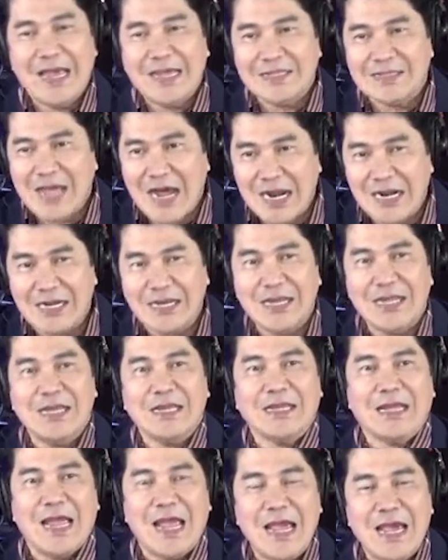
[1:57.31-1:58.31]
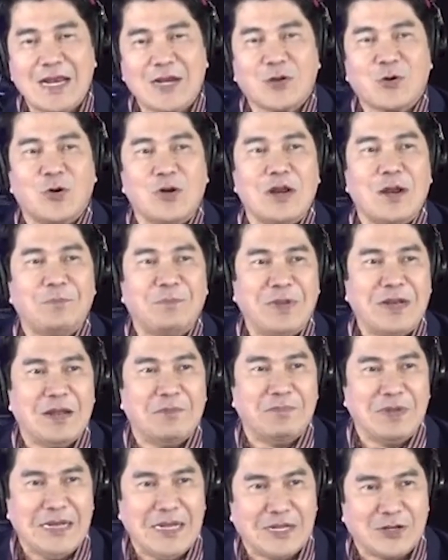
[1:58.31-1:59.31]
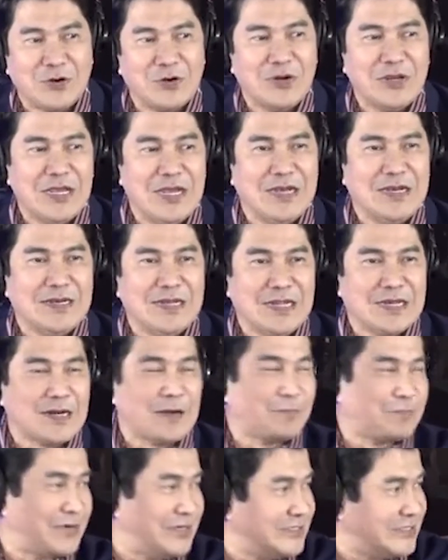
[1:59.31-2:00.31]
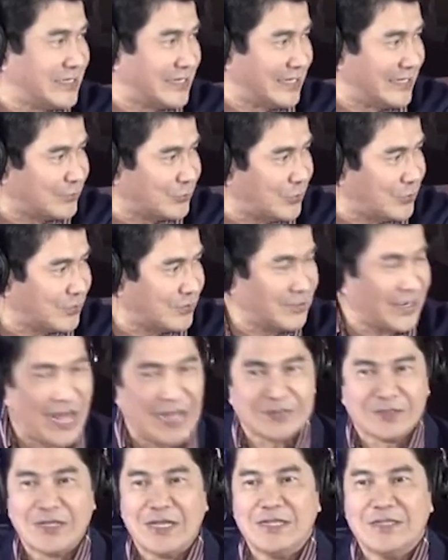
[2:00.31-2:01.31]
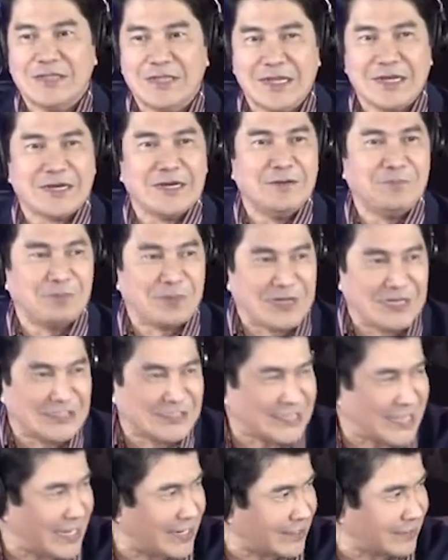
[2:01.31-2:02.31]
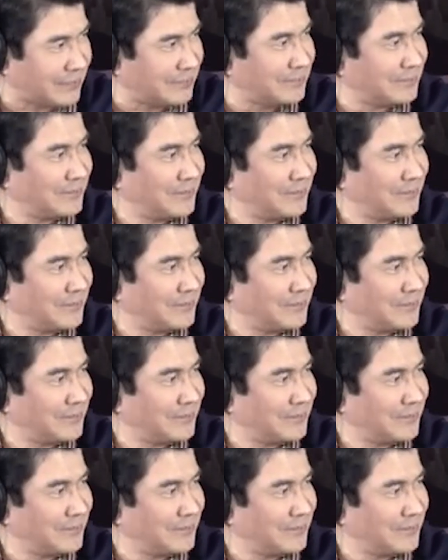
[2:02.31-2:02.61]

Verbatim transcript: Darling, aircon ang pinabili ko, hindi refrigerator at hindi rin freezer.